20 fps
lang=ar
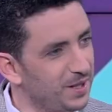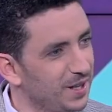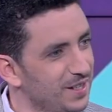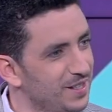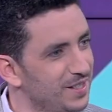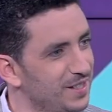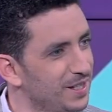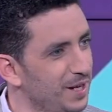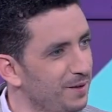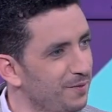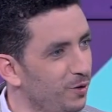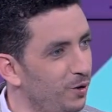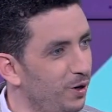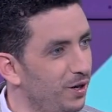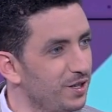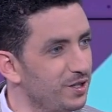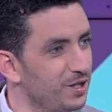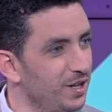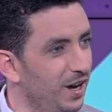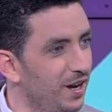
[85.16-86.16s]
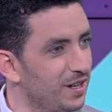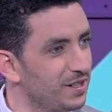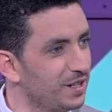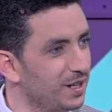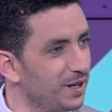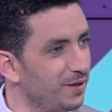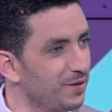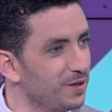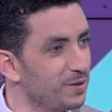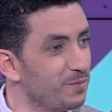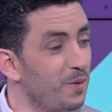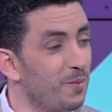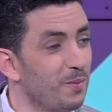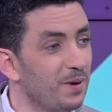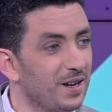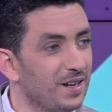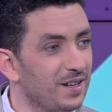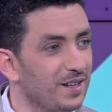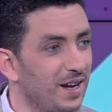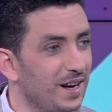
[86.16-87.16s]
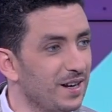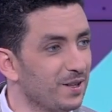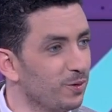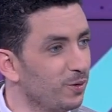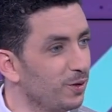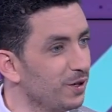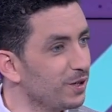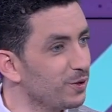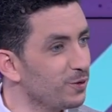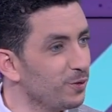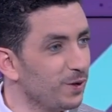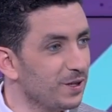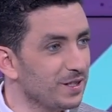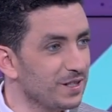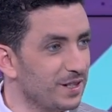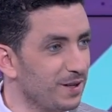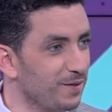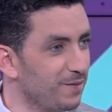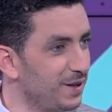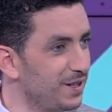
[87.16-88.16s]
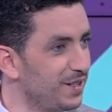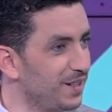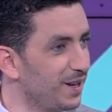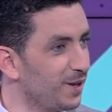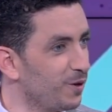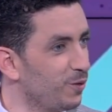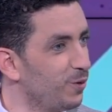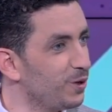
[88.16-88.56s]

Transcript: دريس نتفقوا على شي حاجة كيفاش ممكن نعيطوا لك شنو هي الصفة ديالك؟